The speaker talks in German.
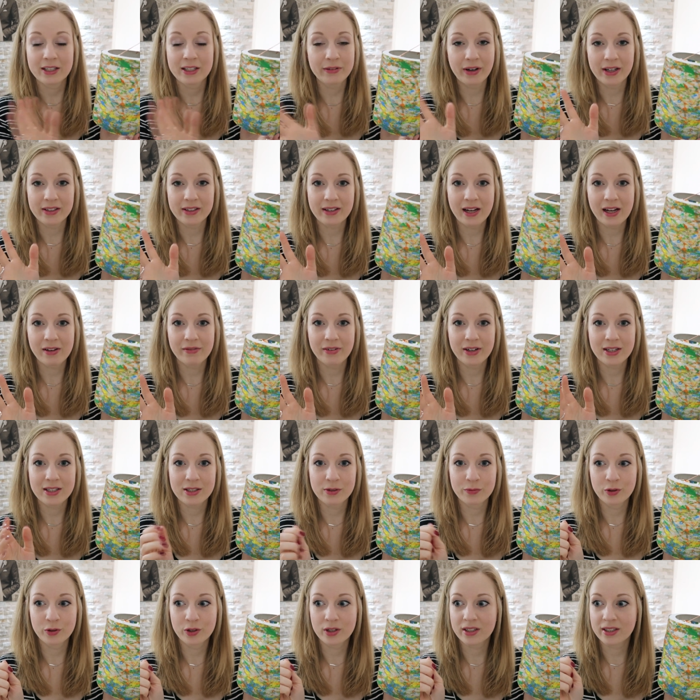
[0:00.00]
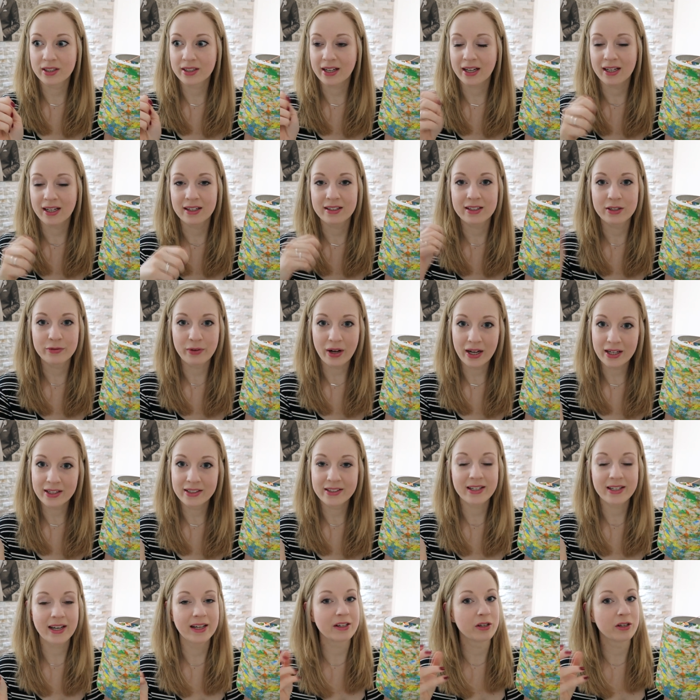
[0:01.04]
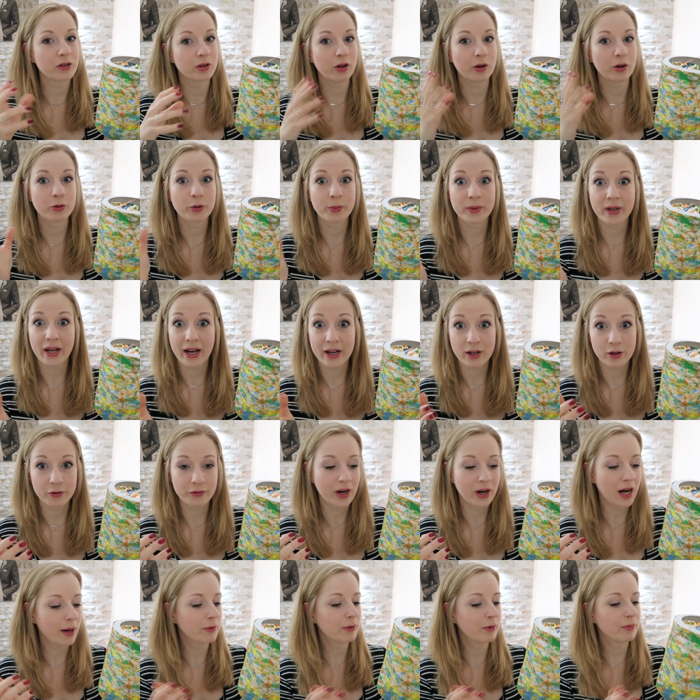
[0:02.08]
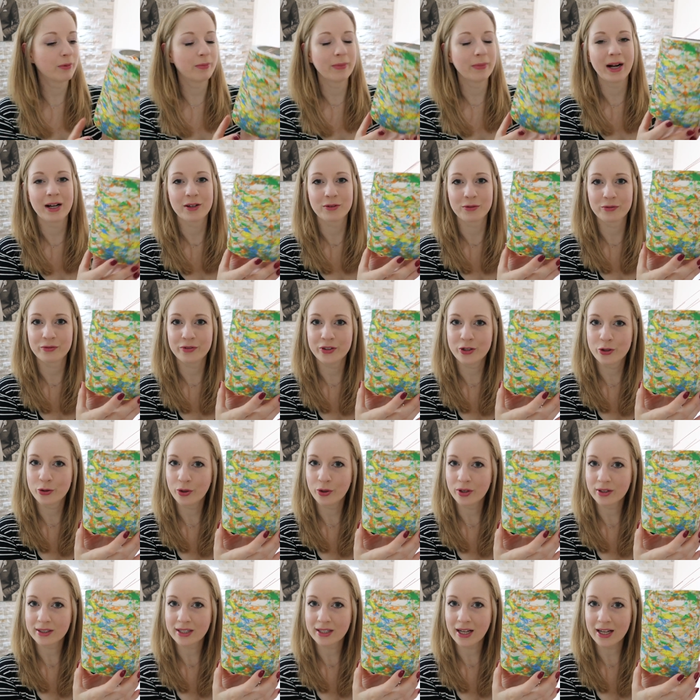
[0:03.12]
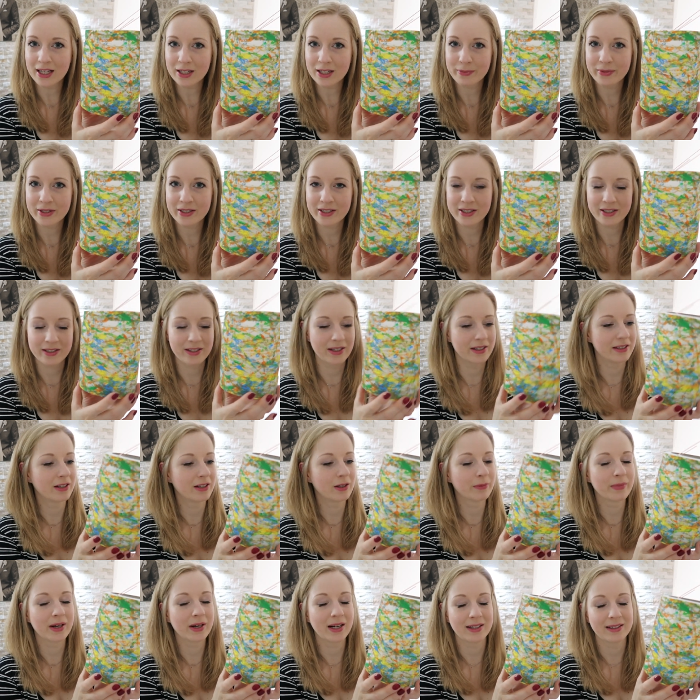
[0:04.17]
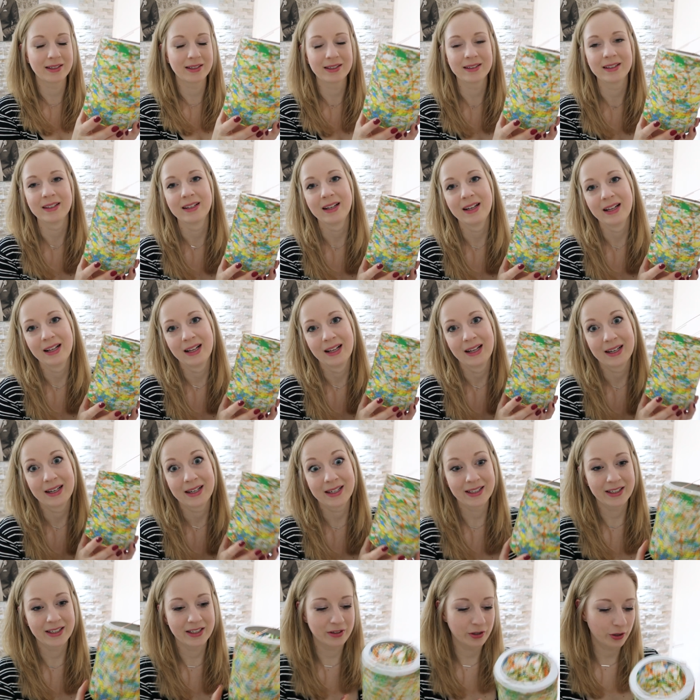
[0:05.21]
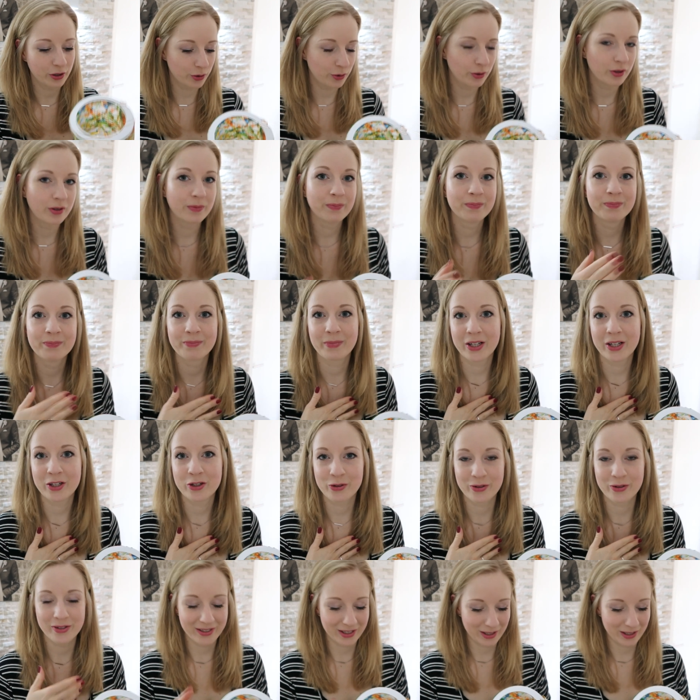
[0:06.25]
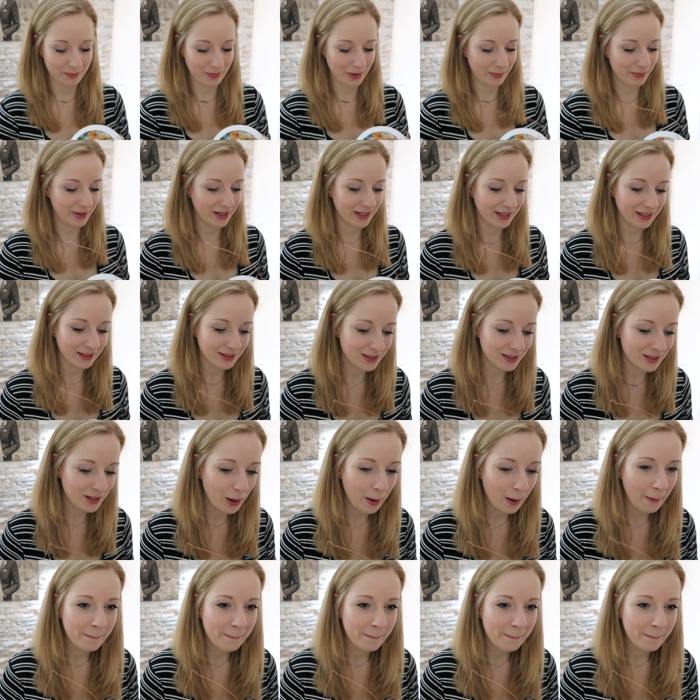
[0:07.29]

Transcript: Die waren teilweise wirklich relativ einseitig und auch nur mit einer Farbe bemalt. Und wie schön gleichmäßig der die gemalt hat. Richtig schön. Mein stolzes Mama-Herz.